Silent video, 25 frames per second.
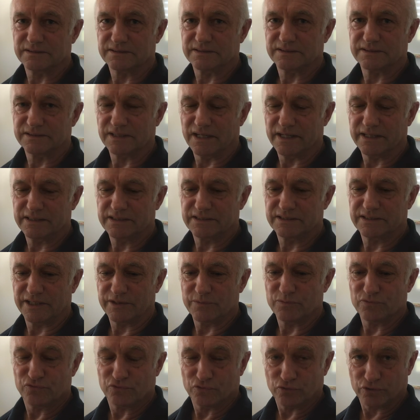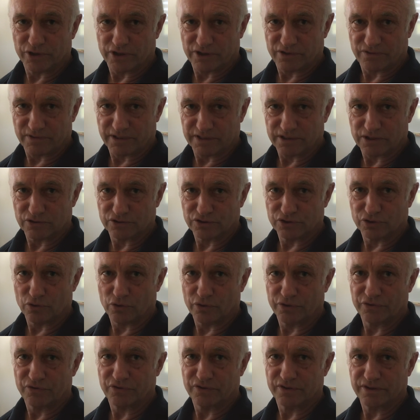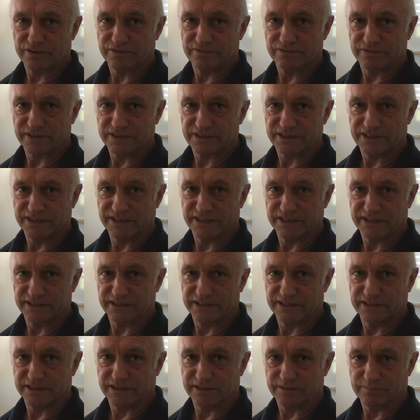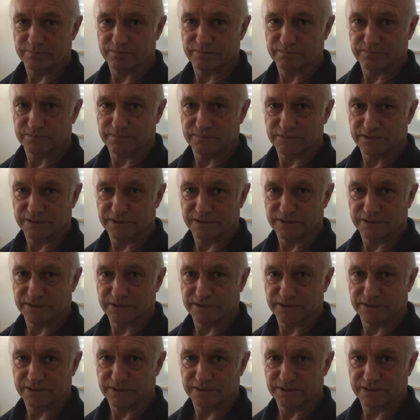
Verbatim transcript: Seit dem Frühjahr 2019 wird hier in dem,